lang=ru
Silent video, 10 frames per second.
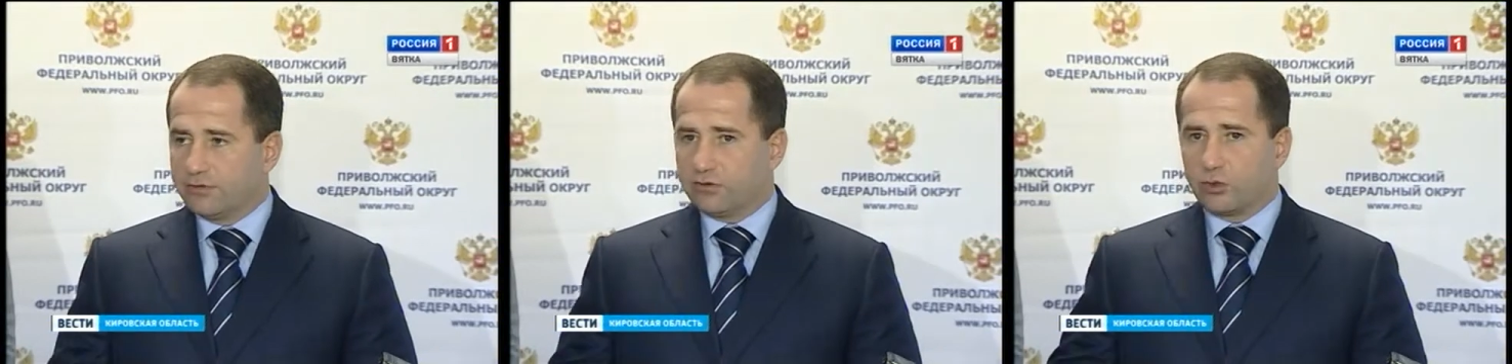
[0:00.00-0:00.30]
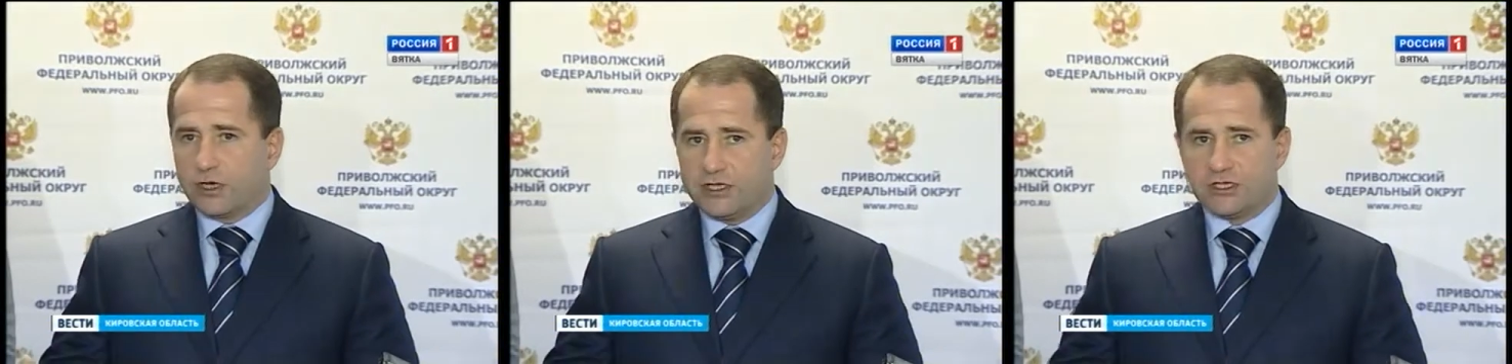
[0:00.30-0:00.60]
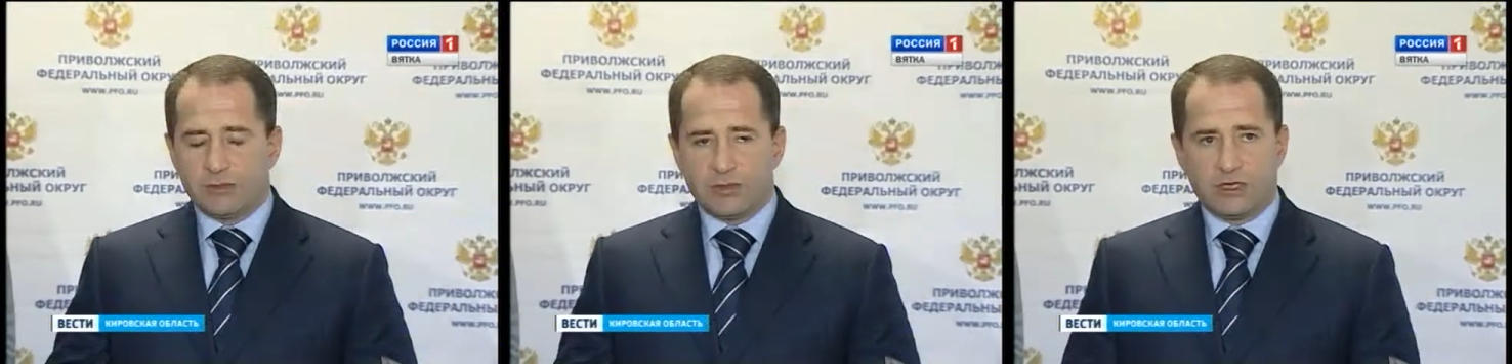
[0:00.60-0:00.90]
в
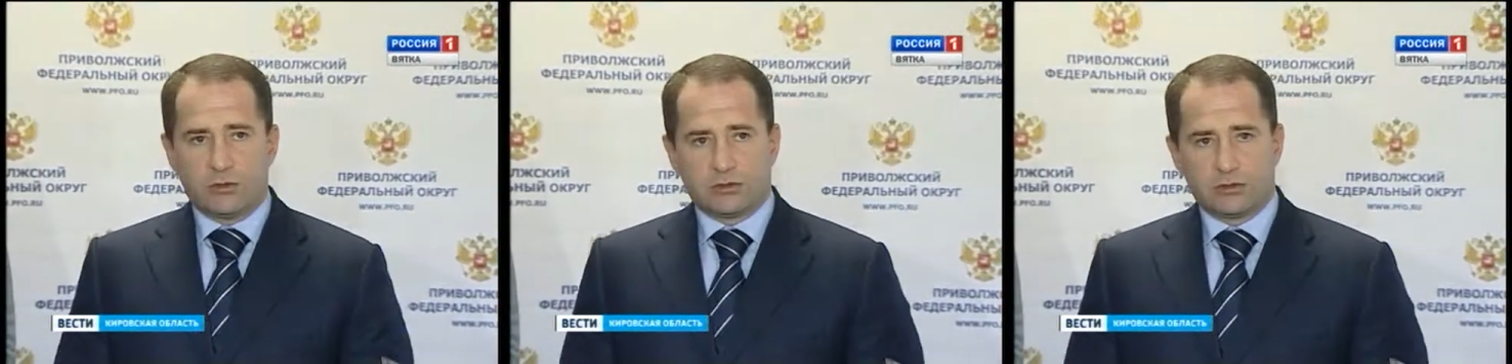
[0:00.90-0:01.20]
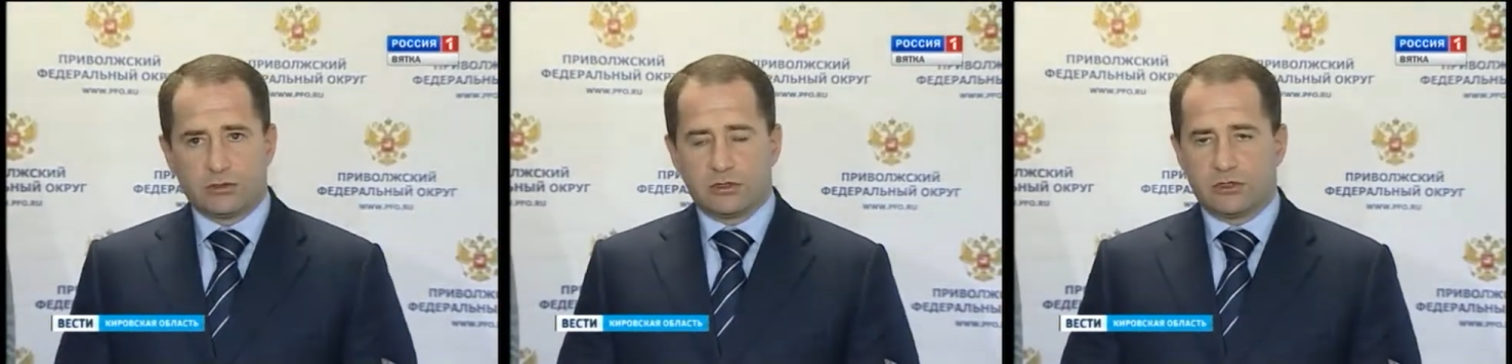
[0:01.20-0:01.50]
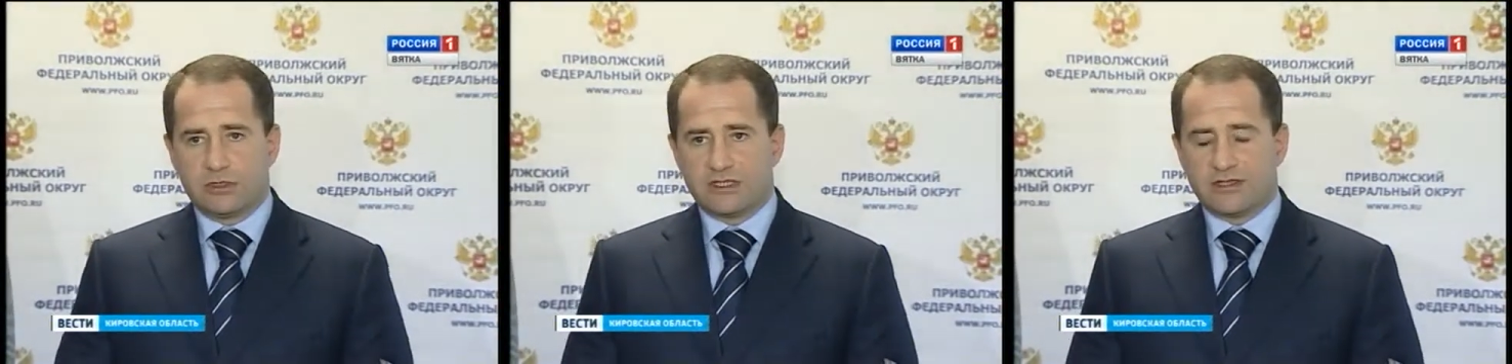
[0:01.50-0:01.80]
двухгодичный период
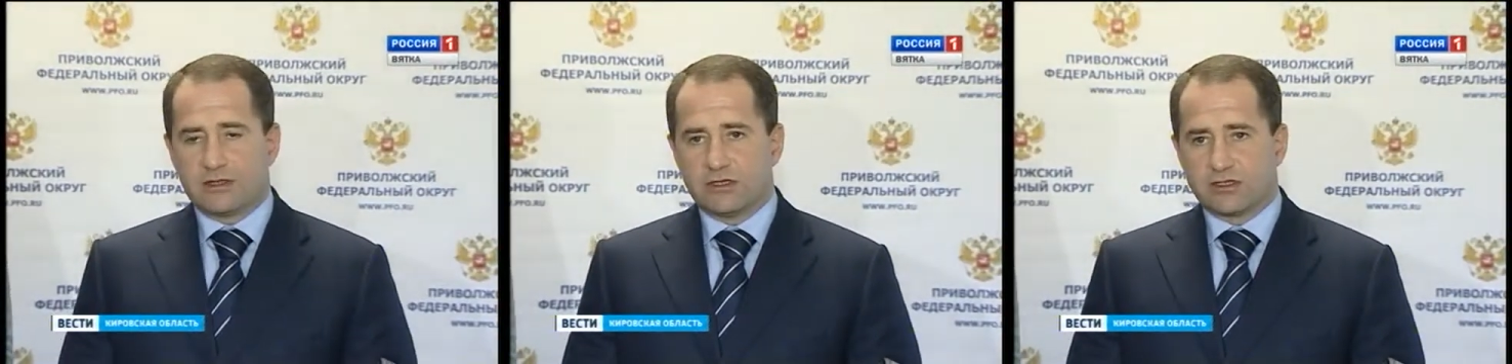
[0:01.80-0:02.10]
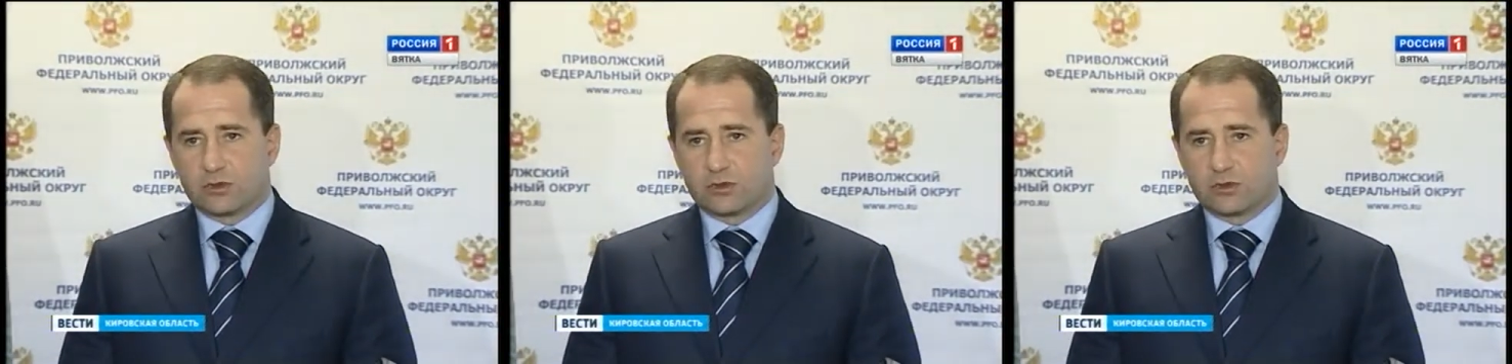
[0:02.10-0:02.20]
э, страна